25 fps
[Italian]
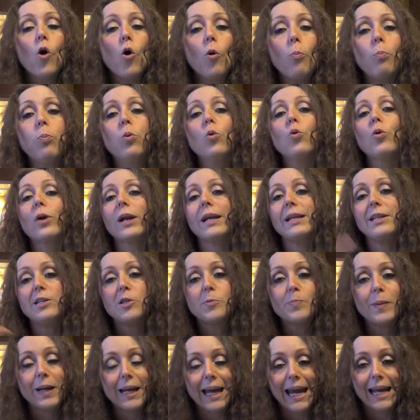oppure
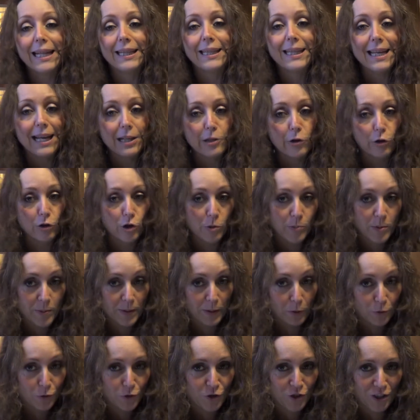gli spaghetti aglio olio e
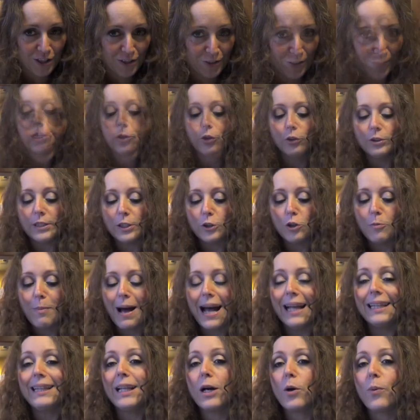peperoncino. Seconda
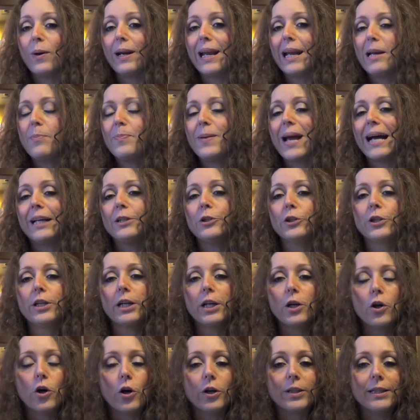domanda, qual è il piatto
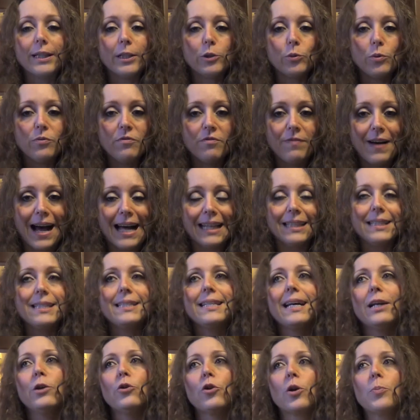che ricorda la tua
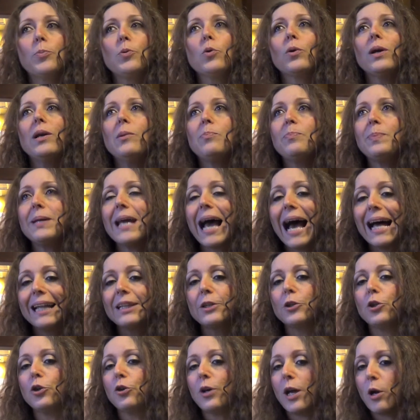infanzia? Allora, più che il
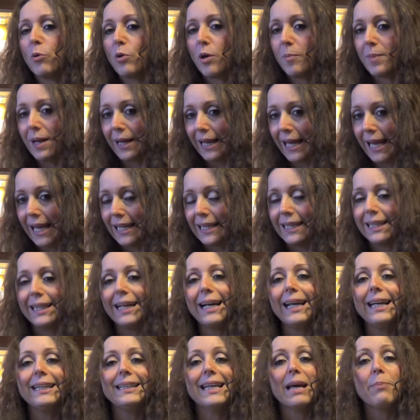piatto è una
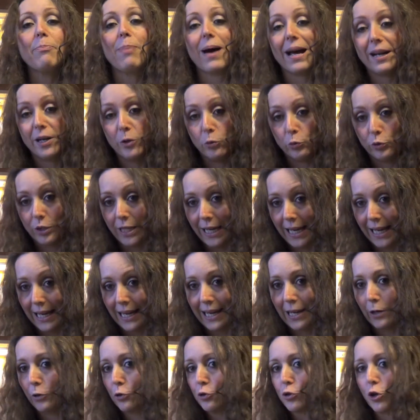merenda ed è pane e
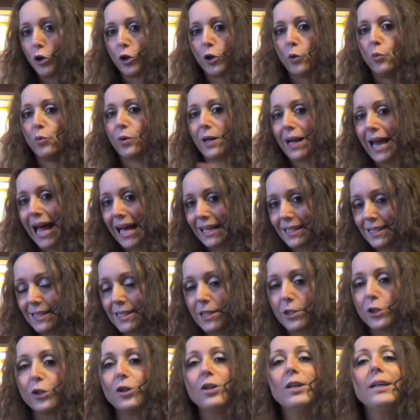Nutella, lo so che è un
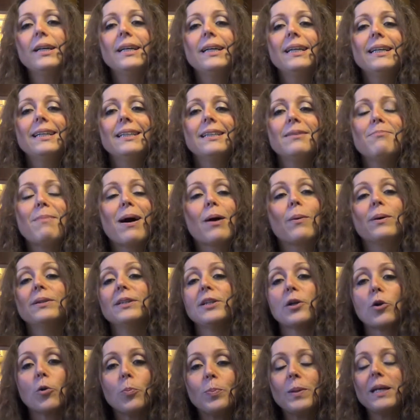classico, eh, ma
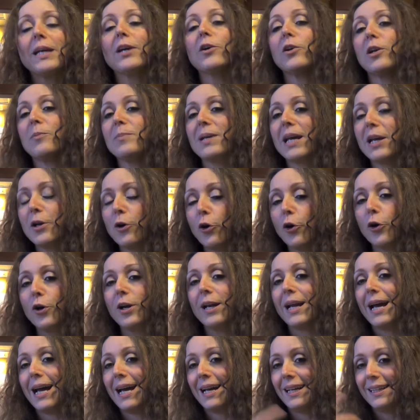quando ero piccola mia
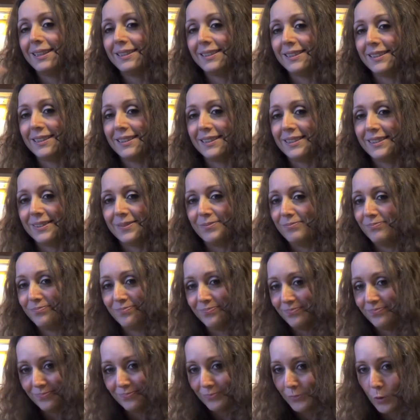nonna, eh,
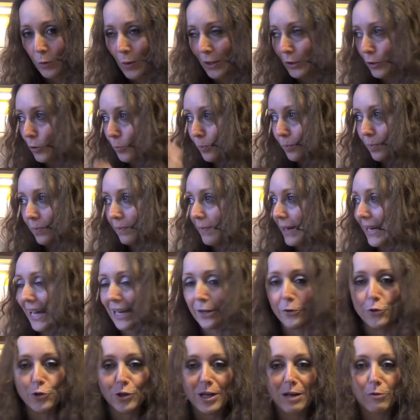quando
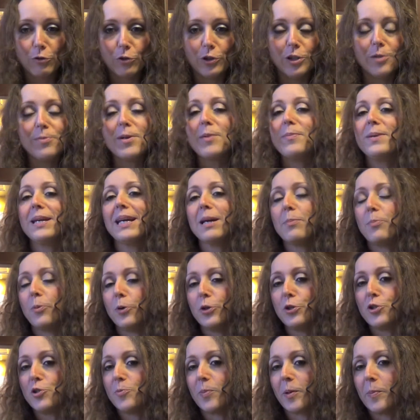magari io giocavo con le mie amiche,
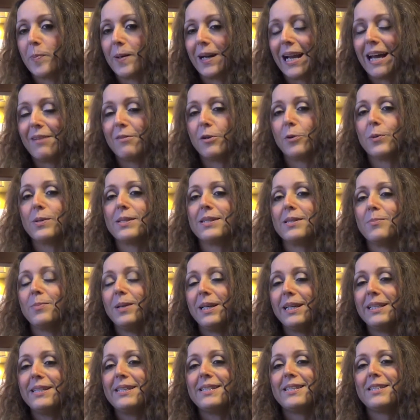poi ci preparava queste
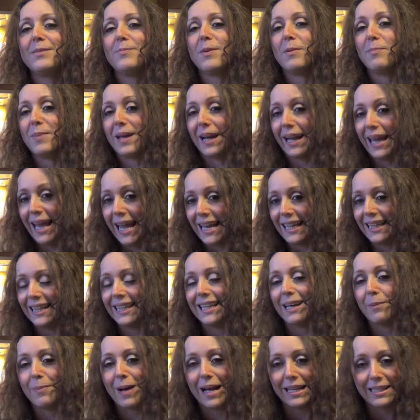bellissime
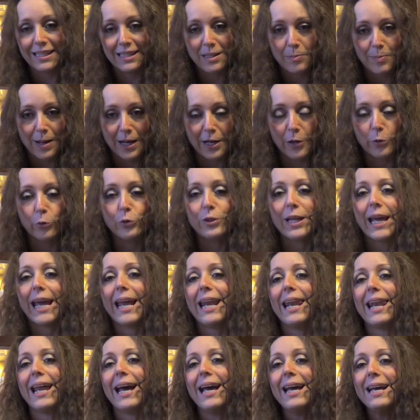merende a base di pane e
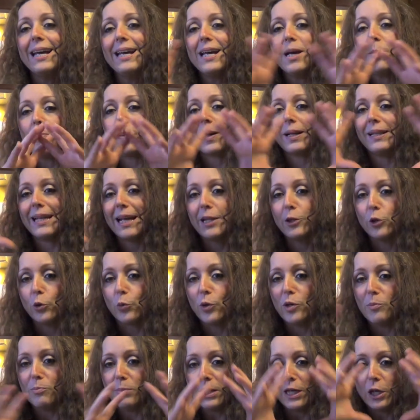Nutella, prendendo
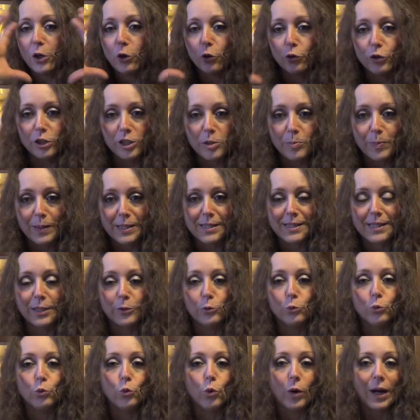quel miccone di pasta
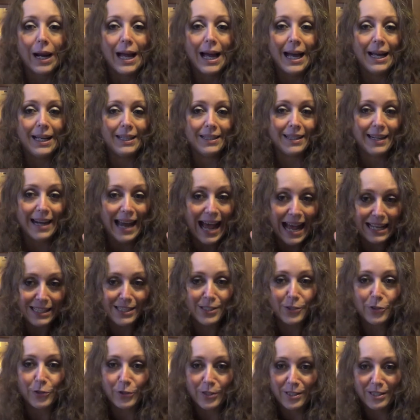dura
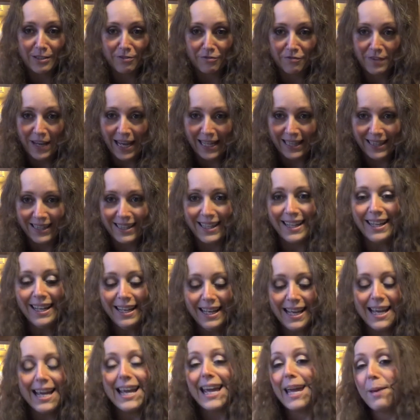classico che si affetta
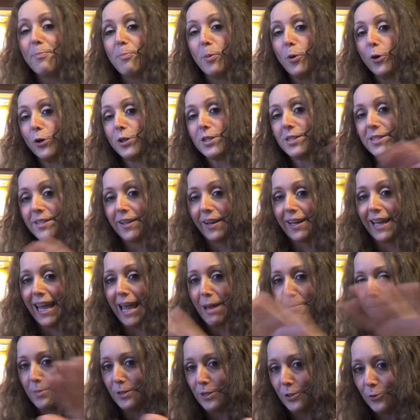ricetta e poi si
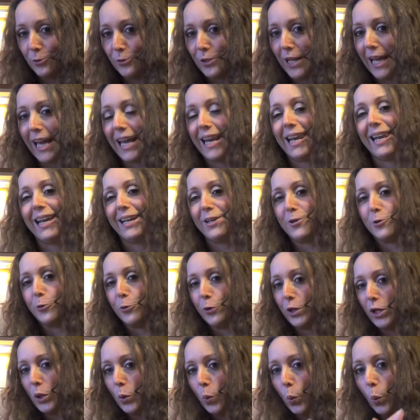riempie di Nutella e
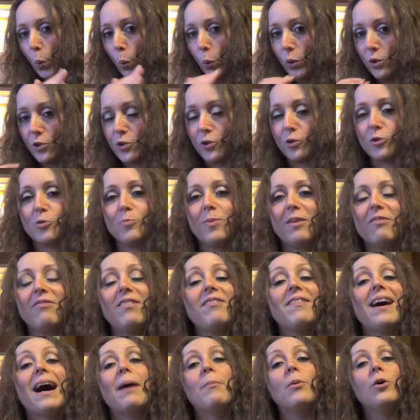noi ce lo
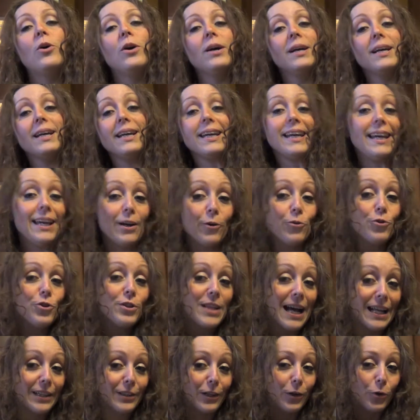sbaffavamo e
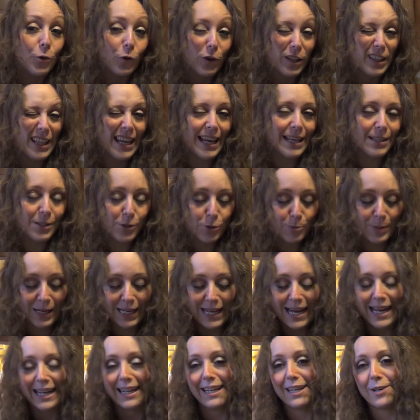ogni tanto ancora adesso
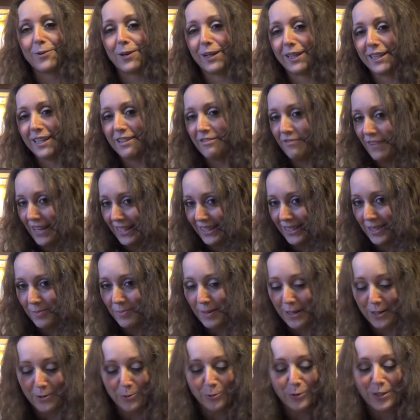magari qualche fetta di
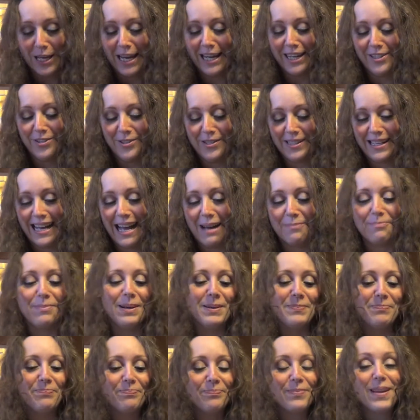pane Nutella ci
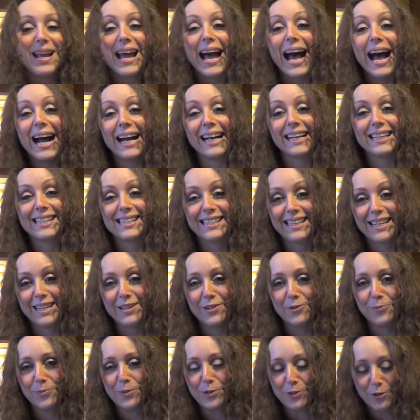scappa, anche
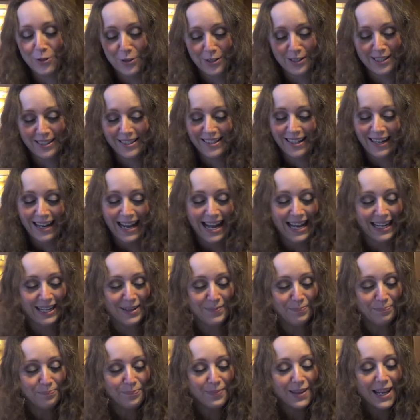se non bisogna
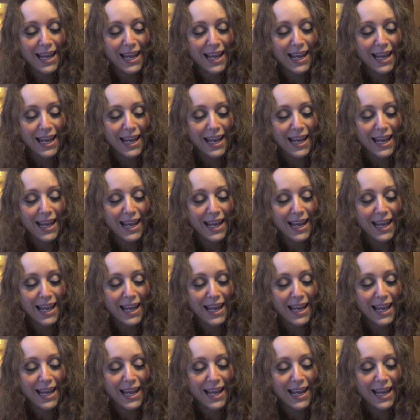esagerare.